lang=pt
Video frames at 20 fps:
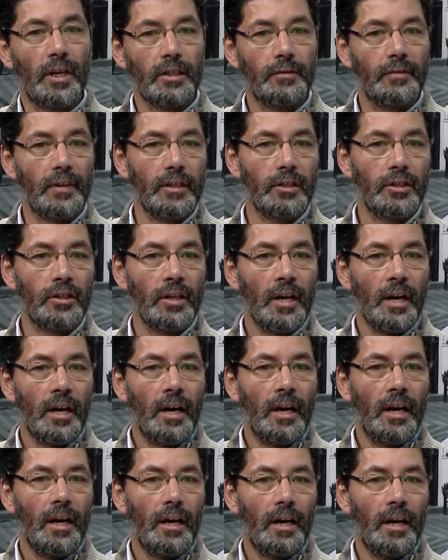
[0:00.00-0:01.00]
Às vezes
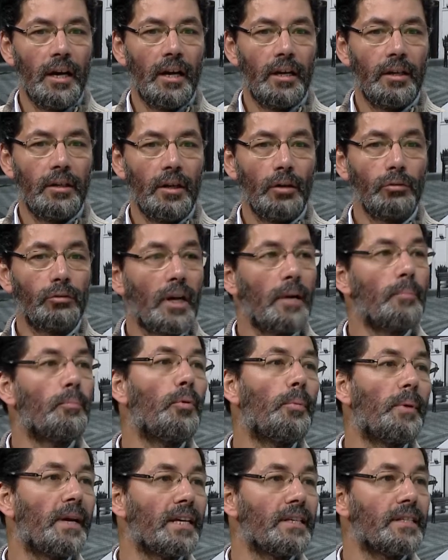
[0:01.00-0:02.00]
eh, não tem
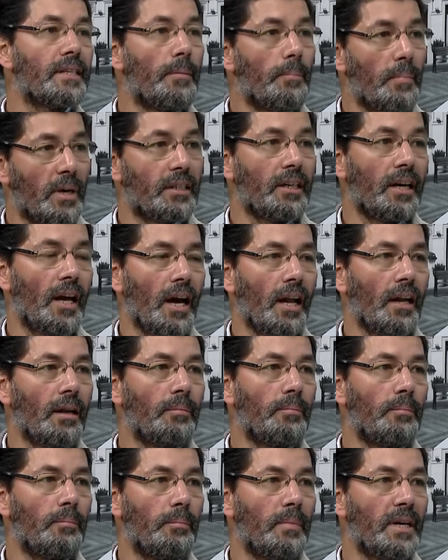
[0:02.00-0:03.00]
pobreza material,
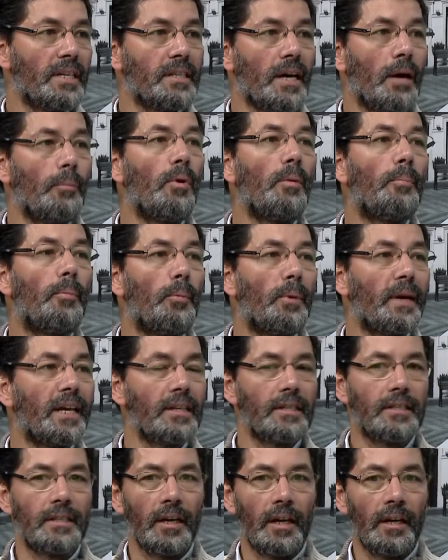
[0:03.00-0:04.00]
mas há uma
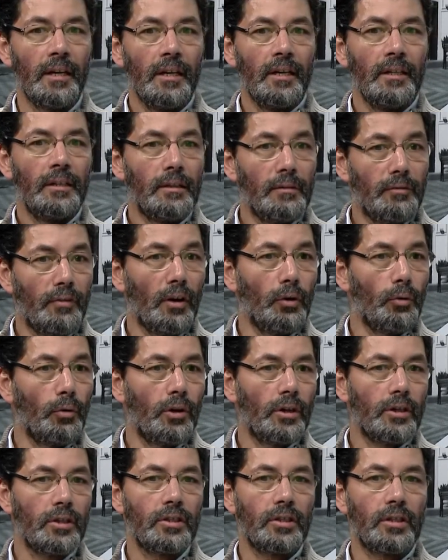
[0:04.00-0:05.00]
pobreza de
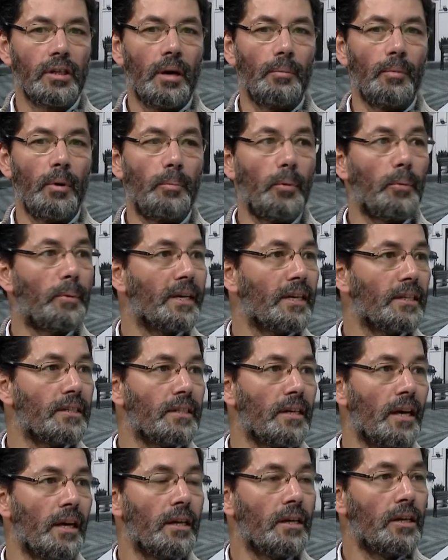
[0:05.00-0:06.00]
valores, há uma
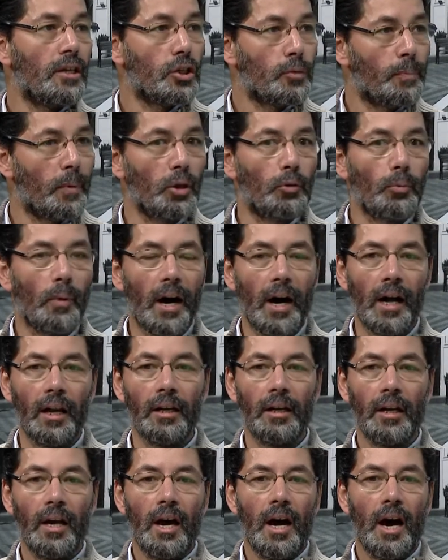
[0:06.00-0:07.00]
pobreza
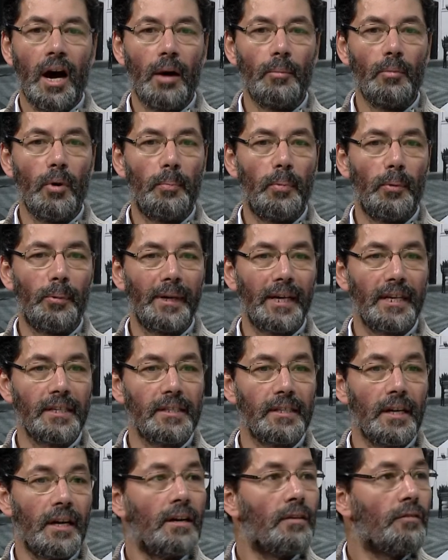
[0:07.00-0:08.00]
espiritual, há uma
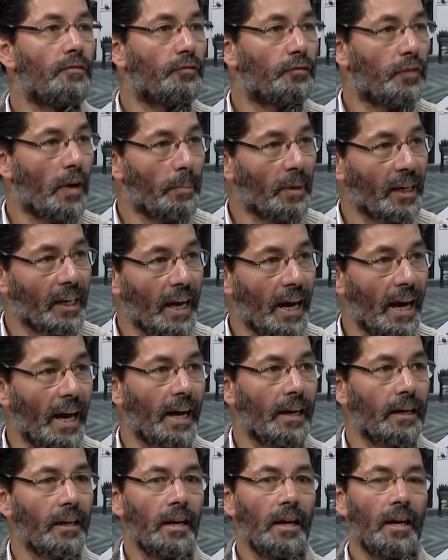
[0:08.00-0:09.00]
pobreza
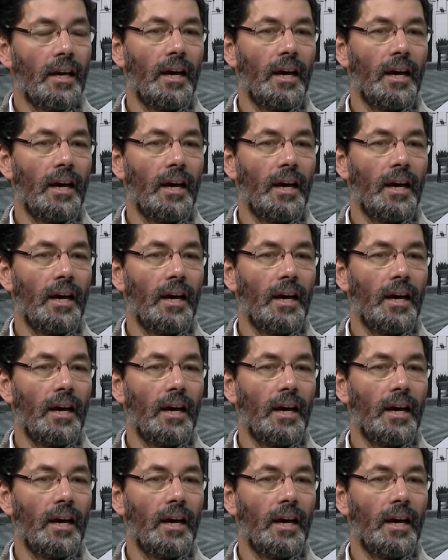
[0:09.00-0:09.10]
familiar,